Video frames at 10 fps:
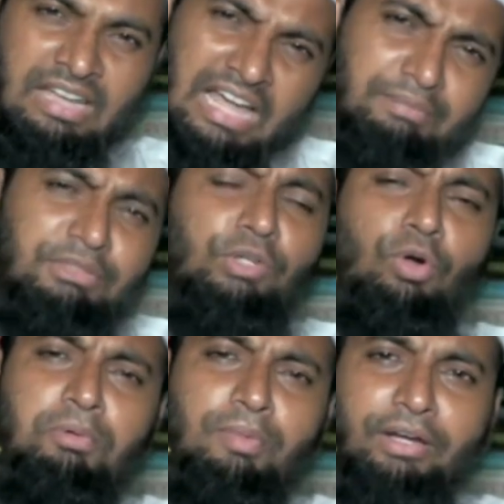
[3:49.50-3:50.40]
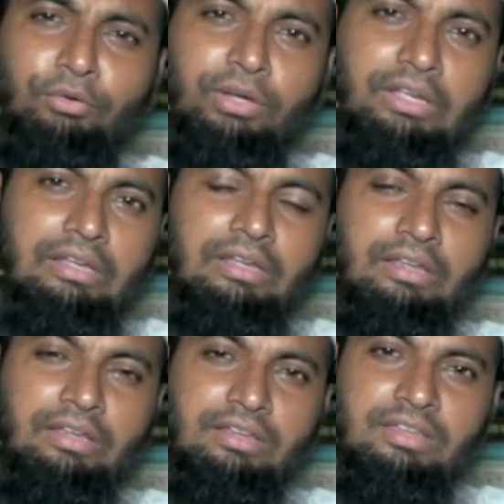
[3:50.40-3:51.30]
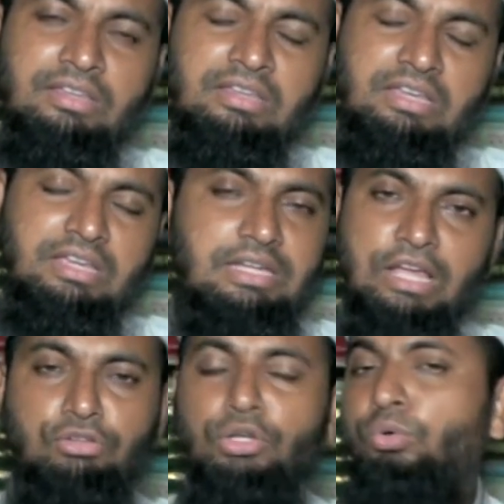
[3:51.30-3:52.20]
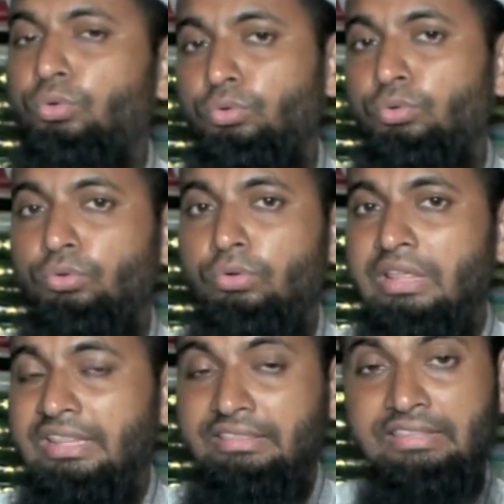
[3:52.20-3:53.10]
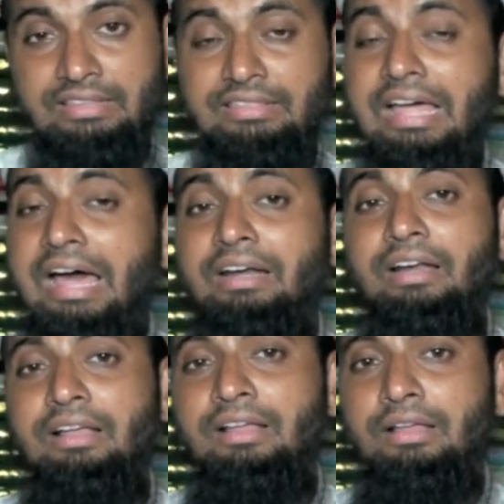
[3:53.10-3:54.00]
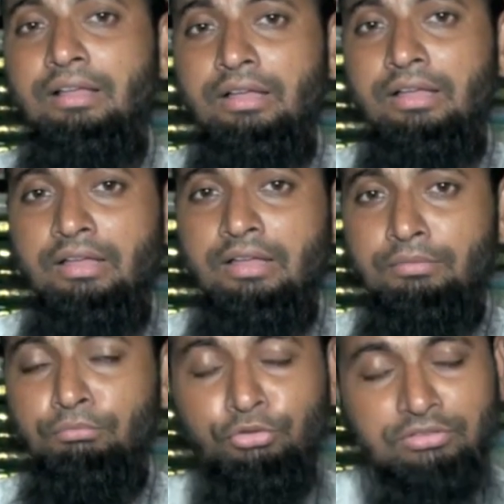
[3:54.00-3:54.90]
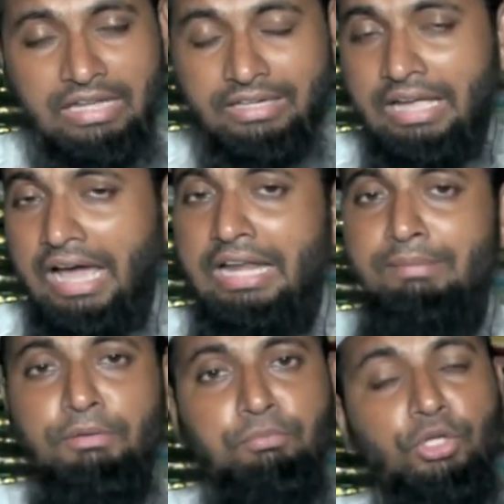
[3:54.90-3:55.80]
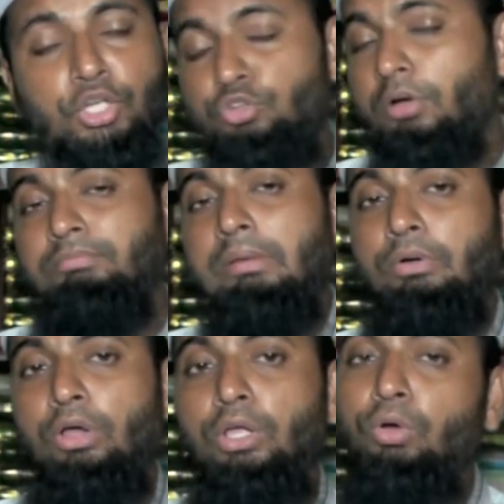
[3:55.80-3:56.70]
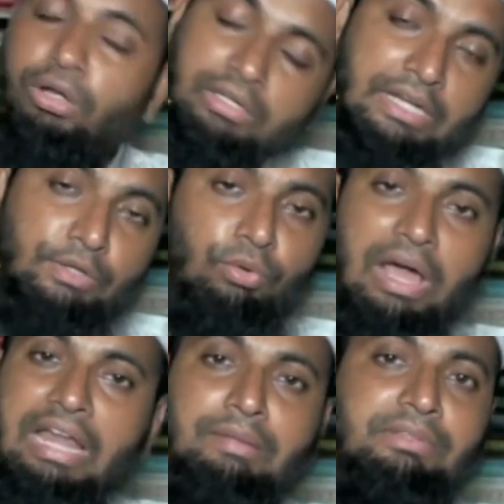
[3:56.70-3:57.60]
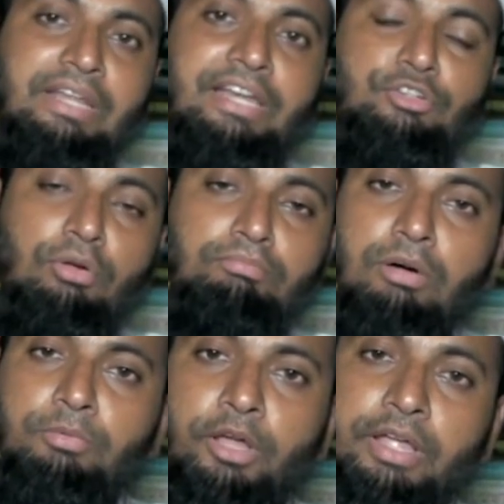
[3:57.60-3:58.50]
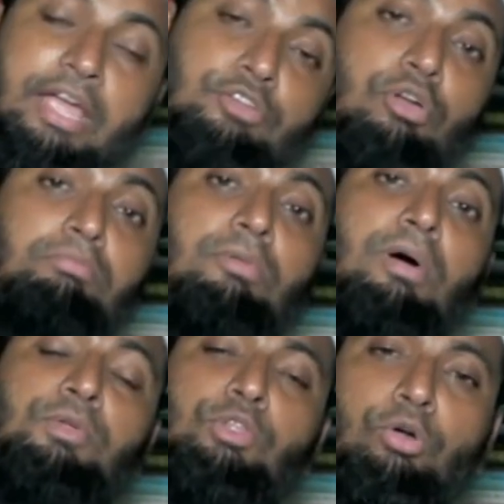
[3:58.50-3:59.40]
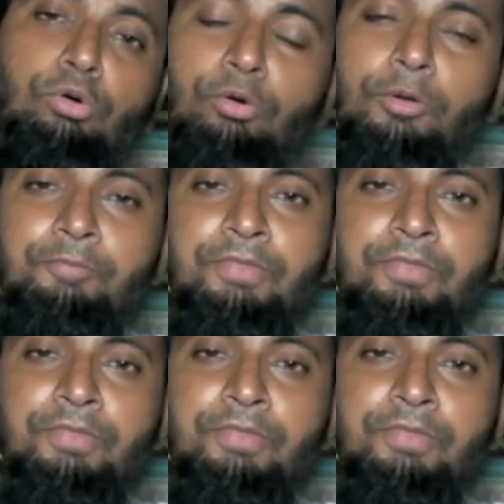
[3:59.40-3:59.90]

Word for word: আলেমদেরকে অপমান করি এটা আসলে কোনো দিনদার মুত্তাকি আলেমের পক্ষে সম্ভব নয় হক্কানি কোনো আলেমের দ্বারা এটা সম্ভব নয় হ্যাঁ সম্ভব হবে তখন